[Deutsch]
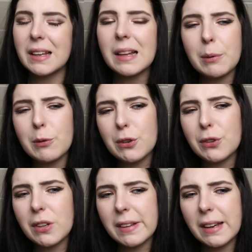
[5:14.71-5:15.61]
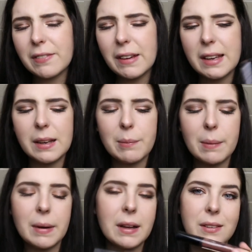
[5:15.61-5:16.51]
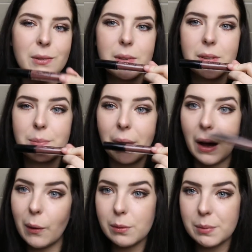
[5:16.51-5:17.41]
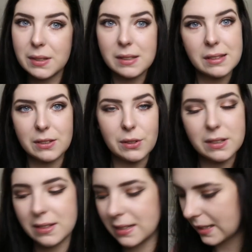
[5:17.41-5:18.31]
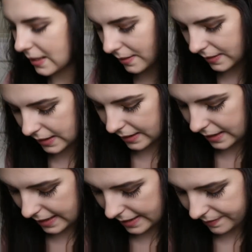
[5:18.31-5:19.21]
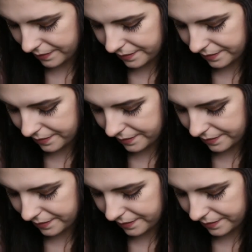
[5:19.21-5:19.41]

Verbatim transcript: Ich glaube, ich würde ihn sonst eigentlich weggeben, aber so einen braun besitze ich sonst nicht. Deswegen, naja,